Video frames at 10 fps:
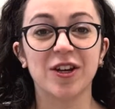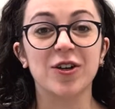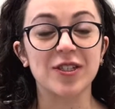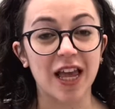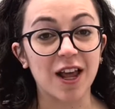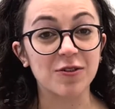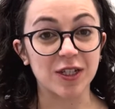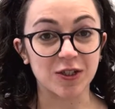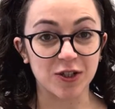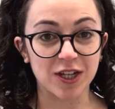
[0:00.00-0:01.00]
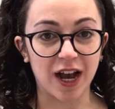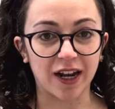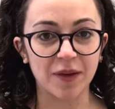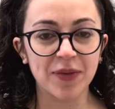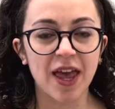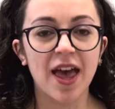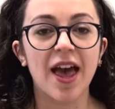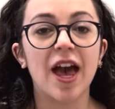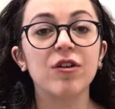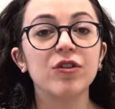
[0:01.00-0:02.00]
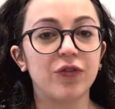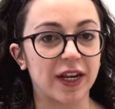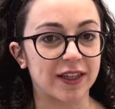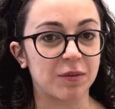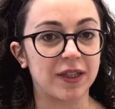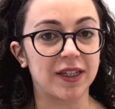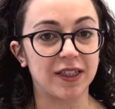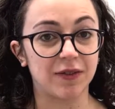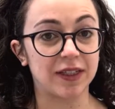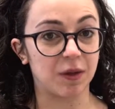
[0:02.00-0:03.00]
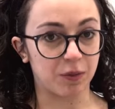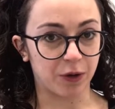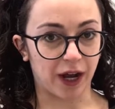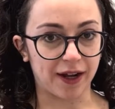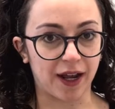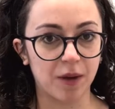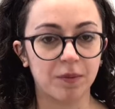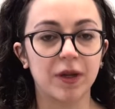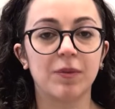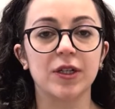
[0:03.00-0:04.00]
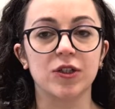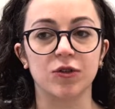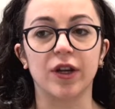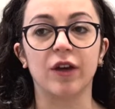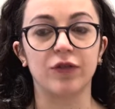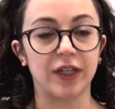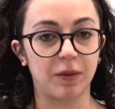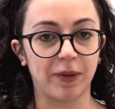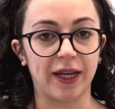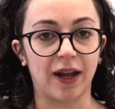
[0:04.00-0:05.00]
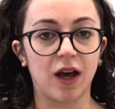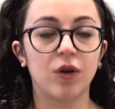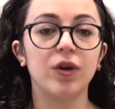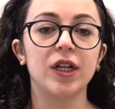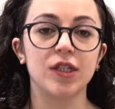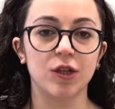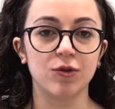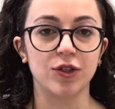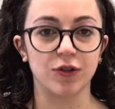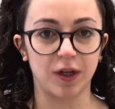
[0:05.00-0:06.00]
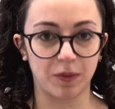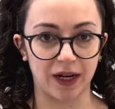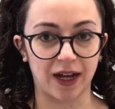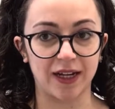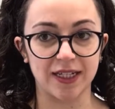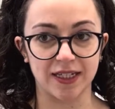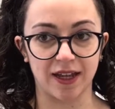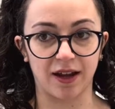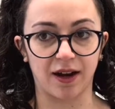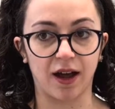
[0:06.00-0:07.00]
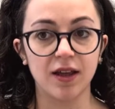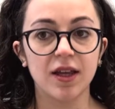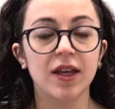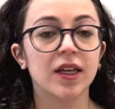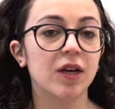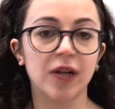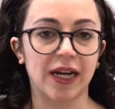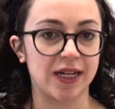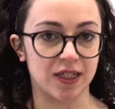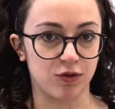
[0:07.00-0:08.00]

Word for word: Cos'è l'housing sociale? È un'offerta abitativa temporanea per persone a fine pena o in esecuzione penale esterna che una casa